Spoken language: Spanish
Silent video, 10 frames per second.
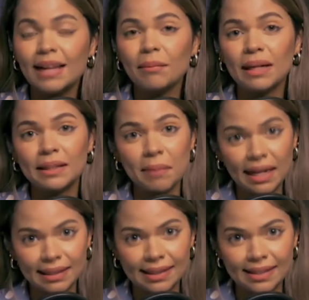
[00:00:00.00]
las
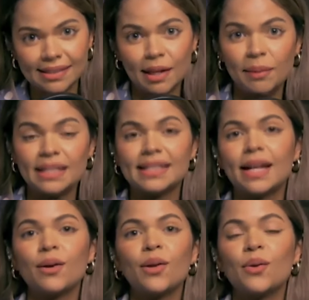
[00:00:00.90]
Matemáticas y el
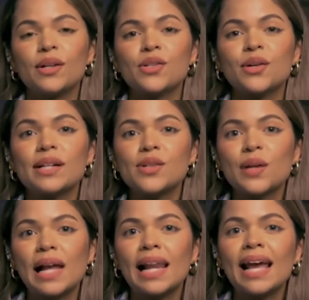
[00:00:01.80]
Ministerio de Educación
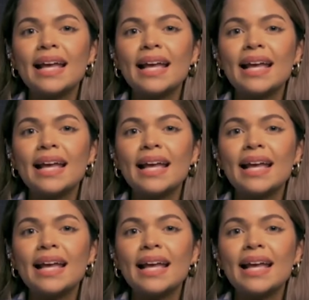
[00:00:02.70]
Nacional